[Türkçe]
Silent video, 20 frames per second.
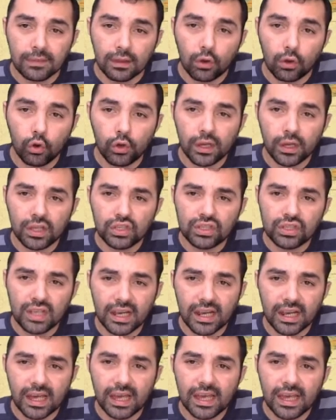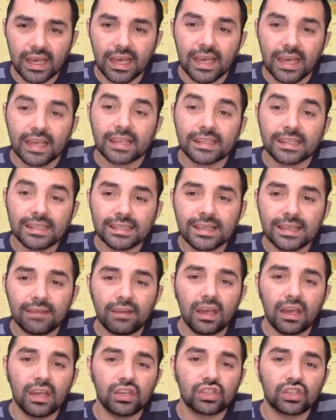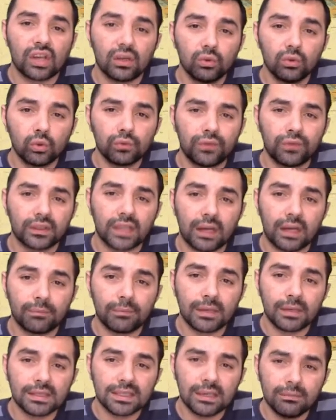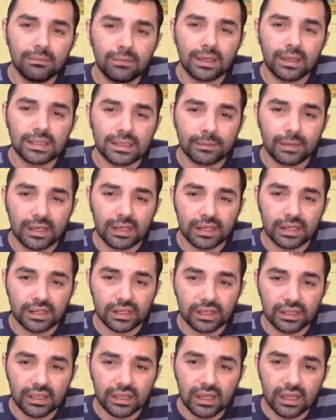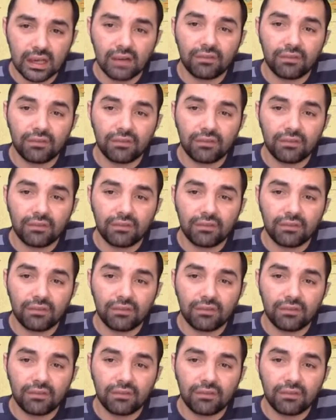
öğrencilere Rize ve Şanlıurfa'da mesken malzemelerinin